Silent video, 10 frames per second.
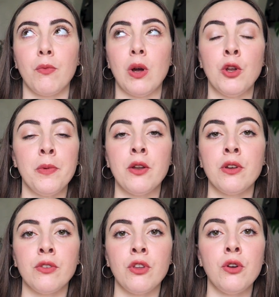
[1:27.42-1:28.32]
quando mi
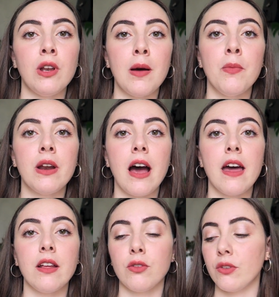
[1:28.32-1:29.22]
hanno chiesto di
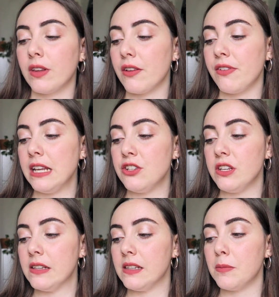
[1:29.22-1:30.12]
collaborare sono stata
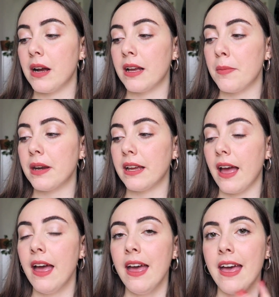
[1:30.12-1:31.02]
felicissima anche
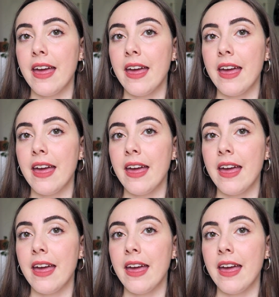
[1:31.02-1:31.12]
perché